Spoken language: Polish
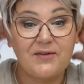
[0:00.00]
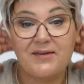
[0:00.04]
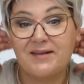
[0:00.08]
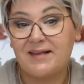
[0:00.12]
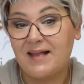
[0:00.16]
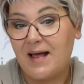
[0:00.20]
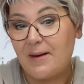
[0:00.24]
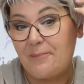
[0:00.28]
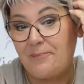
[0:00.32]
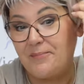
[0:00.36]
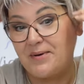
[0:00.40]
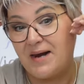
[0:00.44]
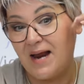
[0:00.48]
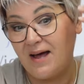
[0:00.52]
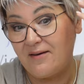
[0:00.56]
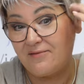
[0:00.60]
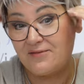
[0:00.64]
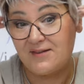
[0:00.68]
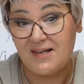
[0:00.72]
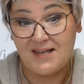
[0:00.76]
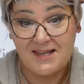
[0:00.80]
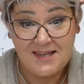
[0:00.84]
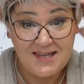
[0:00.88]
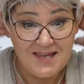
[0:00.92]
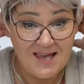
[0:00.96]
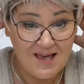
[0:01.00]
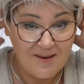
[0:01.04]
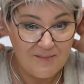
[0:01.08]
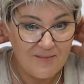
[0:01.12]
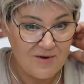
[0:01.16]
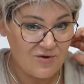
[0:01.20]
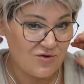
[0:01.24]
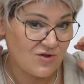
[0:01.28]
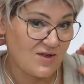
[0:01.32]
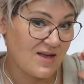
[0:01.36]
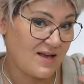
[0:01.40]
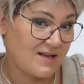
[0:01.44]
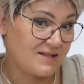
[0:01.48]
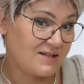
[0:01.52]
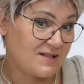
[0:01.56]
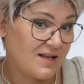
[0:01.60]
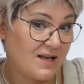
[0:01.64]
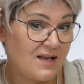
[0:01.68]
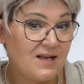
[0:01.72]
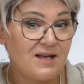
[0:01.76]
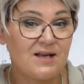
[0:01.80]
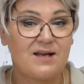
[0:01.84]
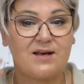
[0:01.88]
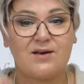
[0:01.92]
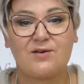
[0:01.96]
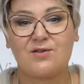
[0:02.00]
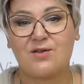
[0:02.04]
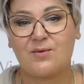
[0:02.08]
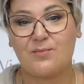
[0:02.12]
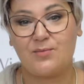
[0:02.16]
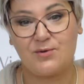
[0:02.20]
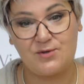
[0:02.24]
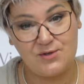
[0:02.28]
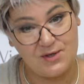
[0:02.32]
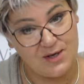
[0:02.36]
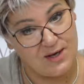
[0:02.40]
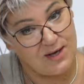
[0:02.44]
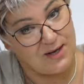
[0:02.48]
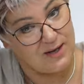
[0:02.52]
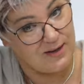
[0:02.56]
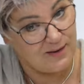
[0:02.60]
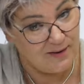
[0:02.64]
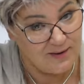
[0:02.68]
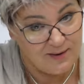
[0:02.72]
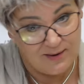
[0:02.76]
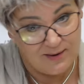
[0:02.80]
naprawdę nie ma szans, żeby się